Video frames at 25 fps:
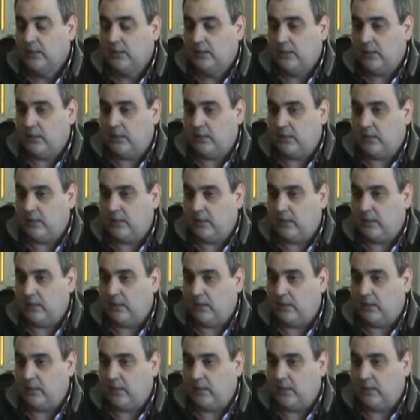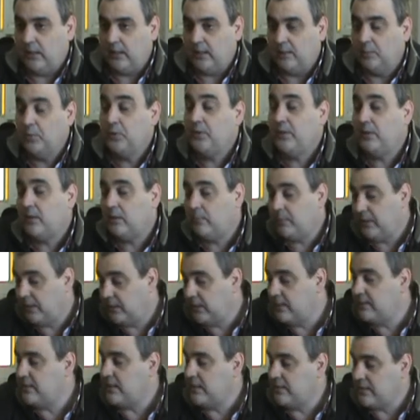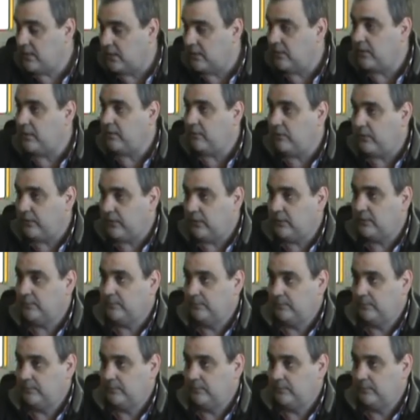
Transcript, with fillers: eh, digamos, independencia científica.